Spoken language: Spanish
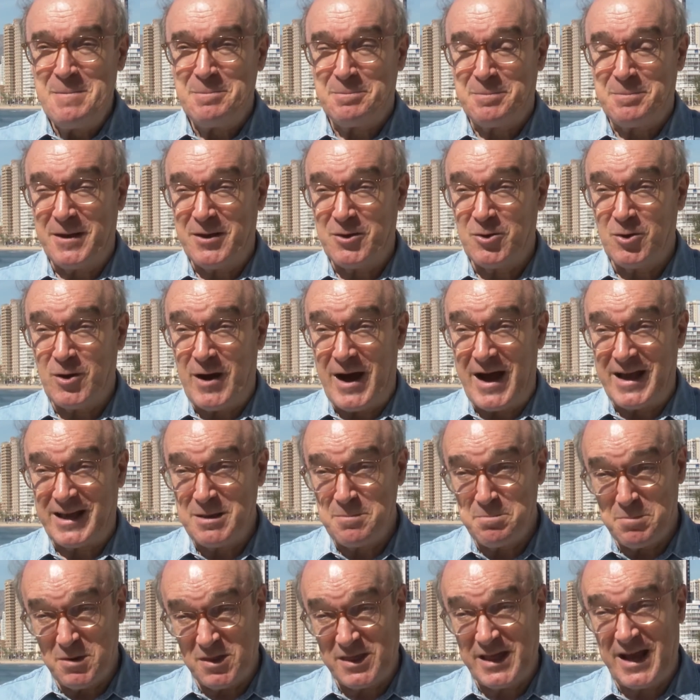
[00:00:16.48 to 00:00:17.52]
pero hay
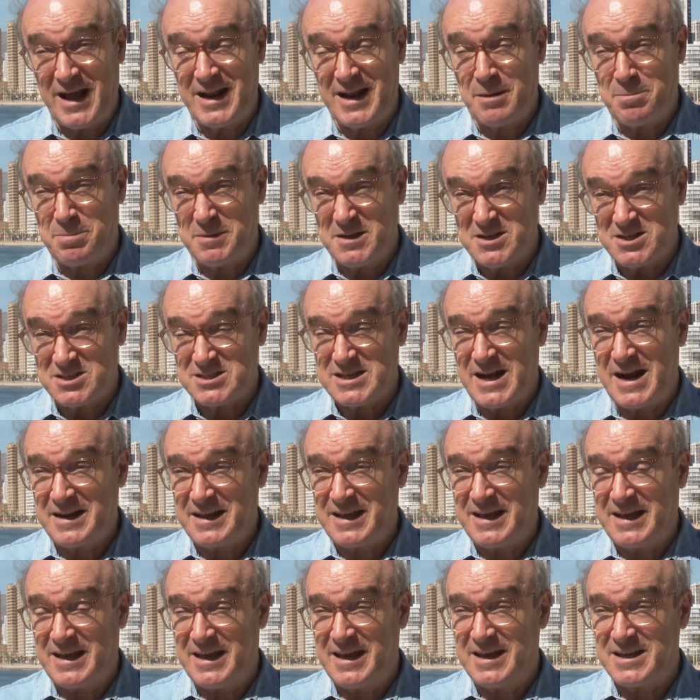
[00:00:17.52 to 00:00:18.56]
que empezar a
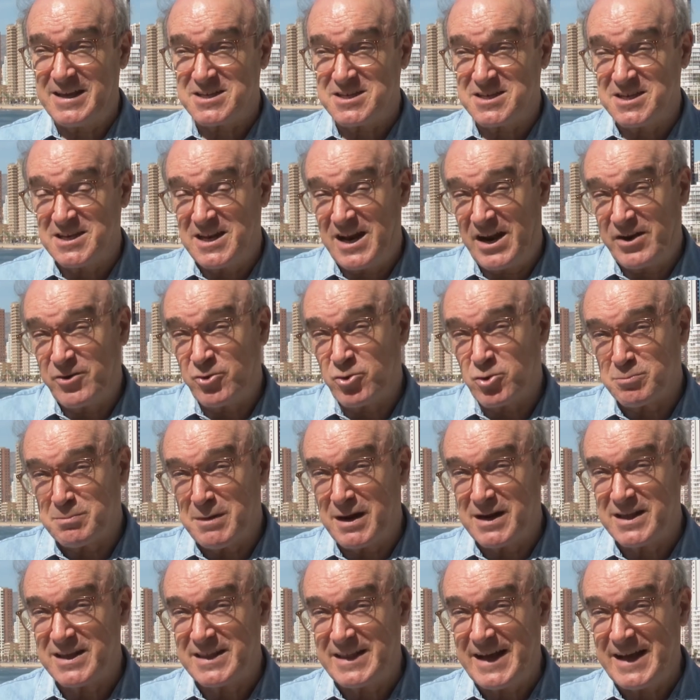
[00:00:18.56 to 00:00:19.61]
pensar que si la
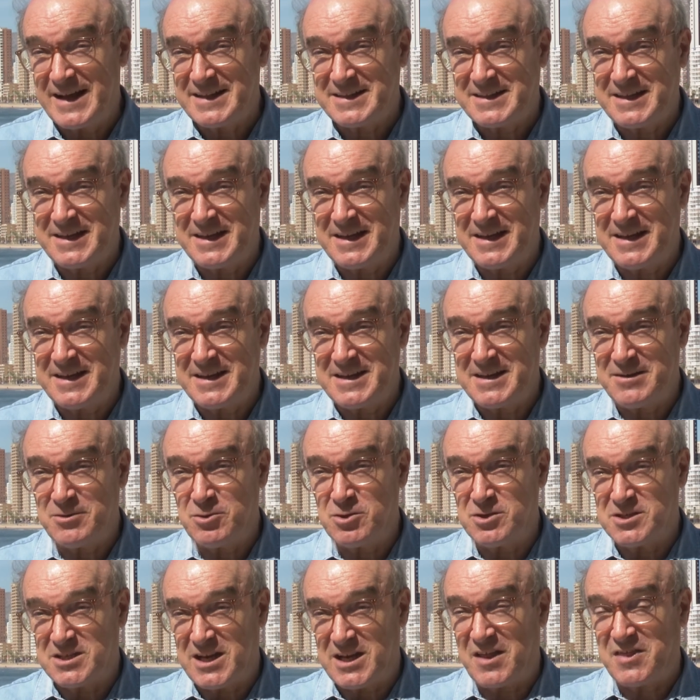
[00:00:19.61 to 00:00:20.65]
normalidad eh,
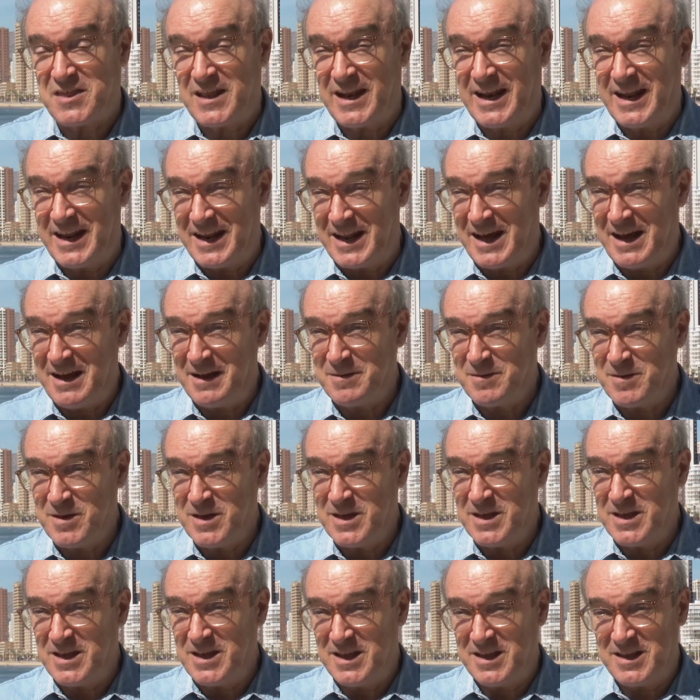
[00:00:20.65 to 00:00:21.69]
se acelera
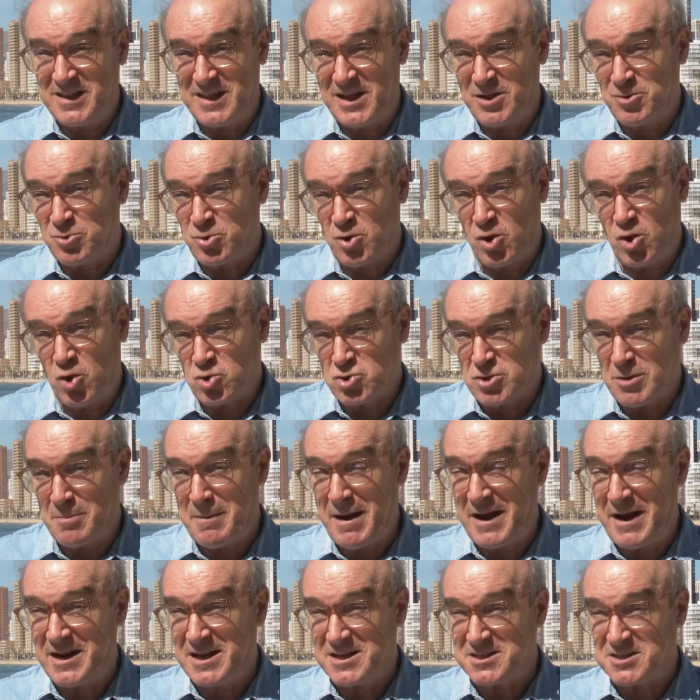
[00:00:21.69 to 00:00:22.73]
y, dentro de dos
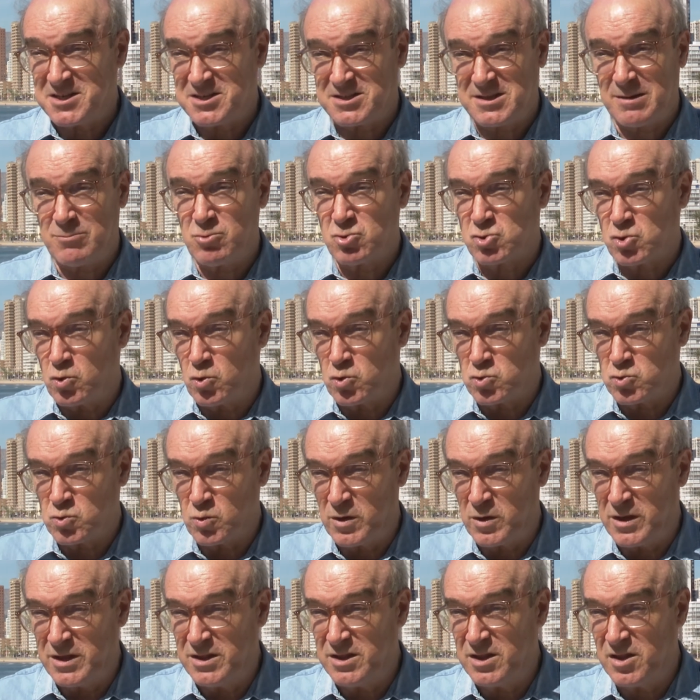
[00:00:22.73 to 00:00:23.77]
semanas estamos con unos
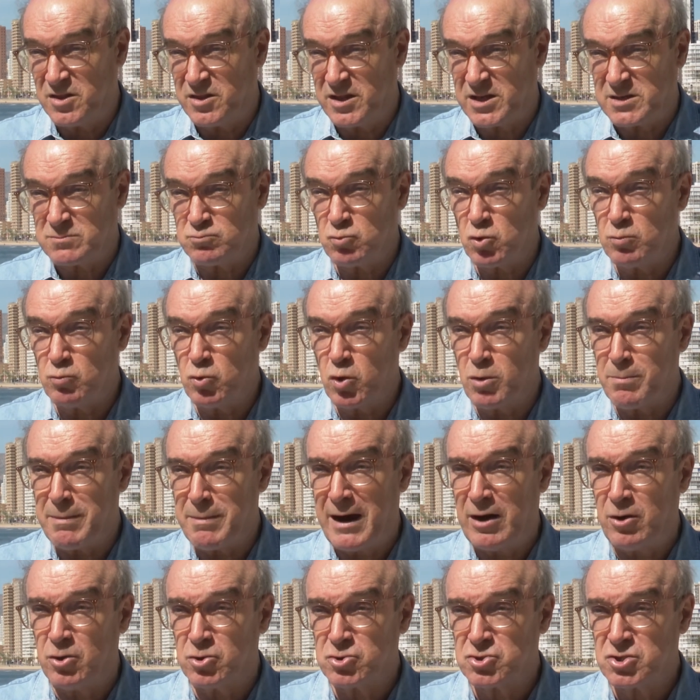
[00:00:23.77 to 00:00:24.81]
índices muy muy
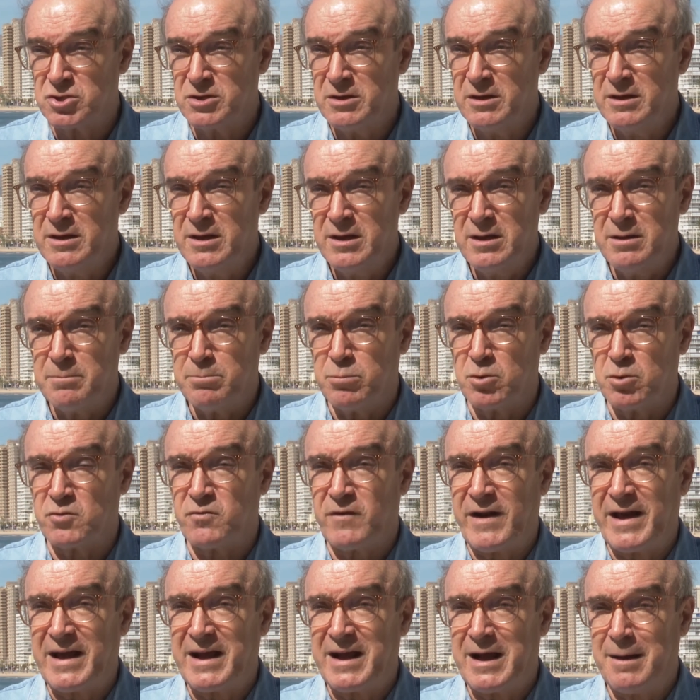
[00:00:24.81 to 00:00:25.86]
bajos, pues
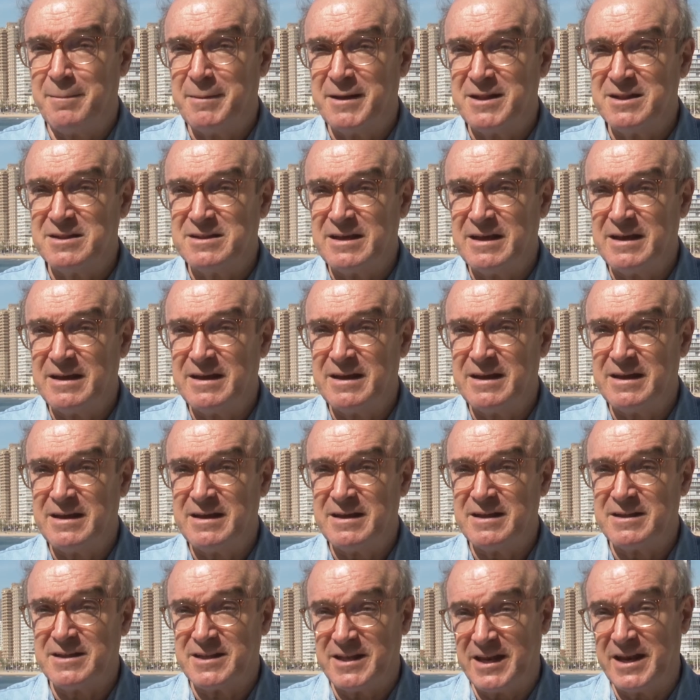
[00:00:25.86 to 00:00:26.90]

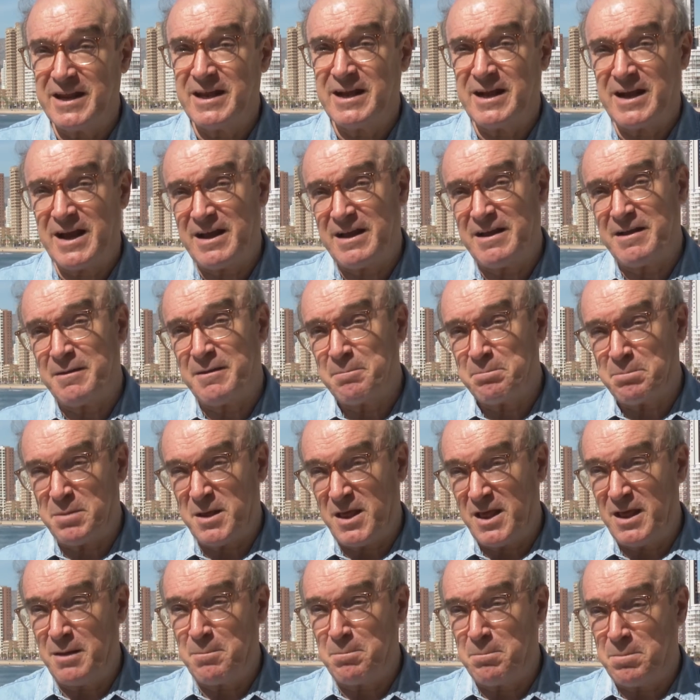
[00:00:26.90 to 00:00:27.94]
francamente eh, tienen que
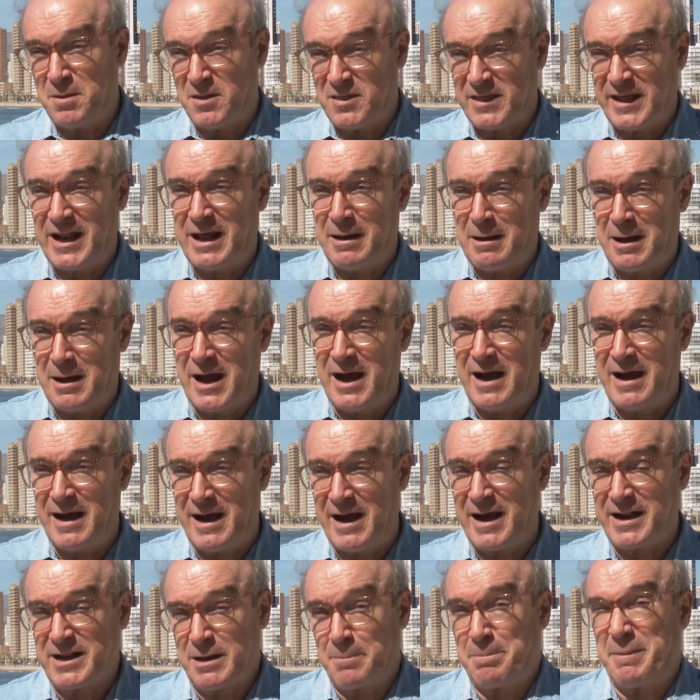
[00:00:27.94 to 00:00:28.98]
empezar
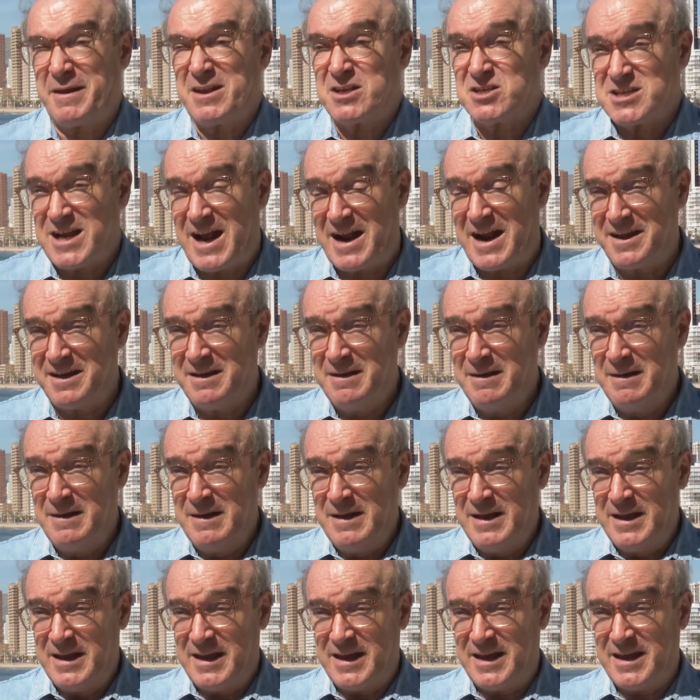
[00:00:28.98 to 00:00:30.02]
a repensar
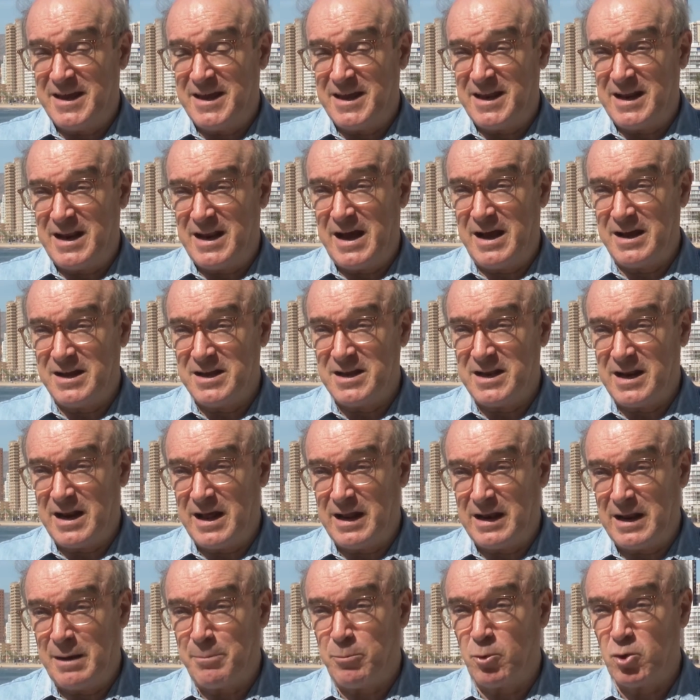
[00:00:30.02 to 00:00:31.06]
eh, eh,
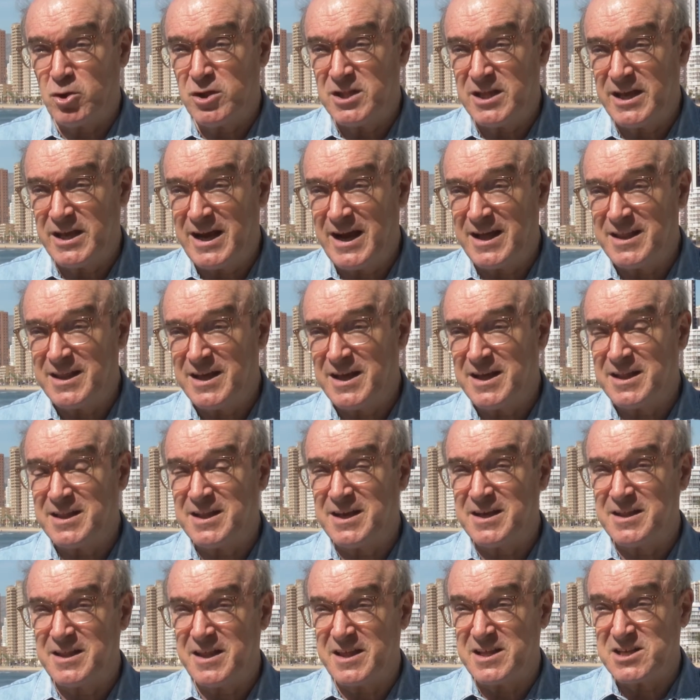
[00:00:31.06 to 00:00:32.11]
la, política de,
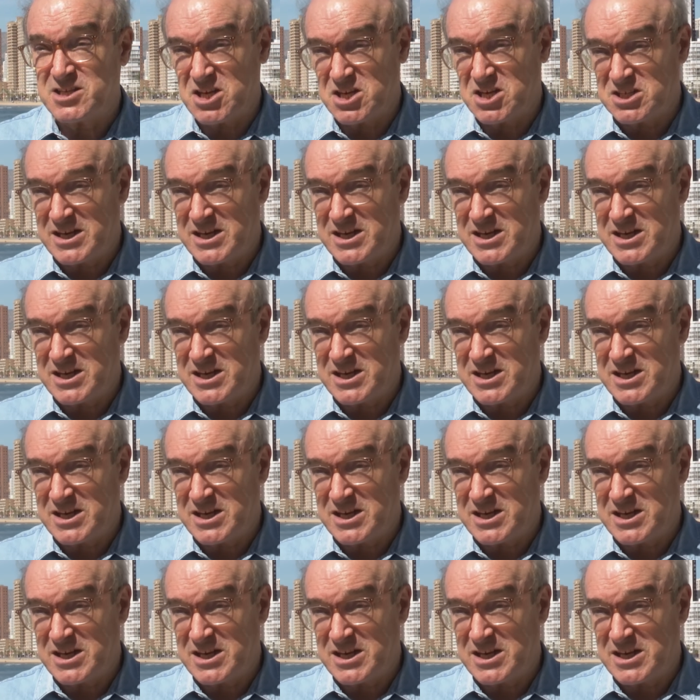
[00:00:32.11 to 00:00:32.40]
de,